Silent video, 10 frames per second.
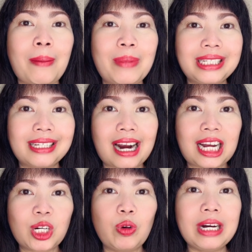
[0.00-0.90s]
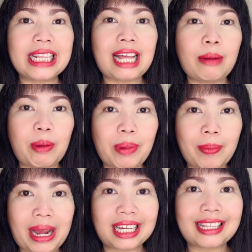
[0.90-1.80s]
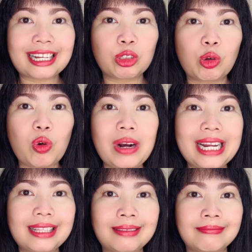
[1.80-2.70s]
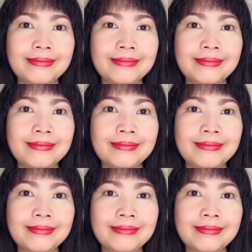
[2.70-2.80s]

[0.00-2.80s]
mencerahkan kulit dan memperbaiki tekstur kulit,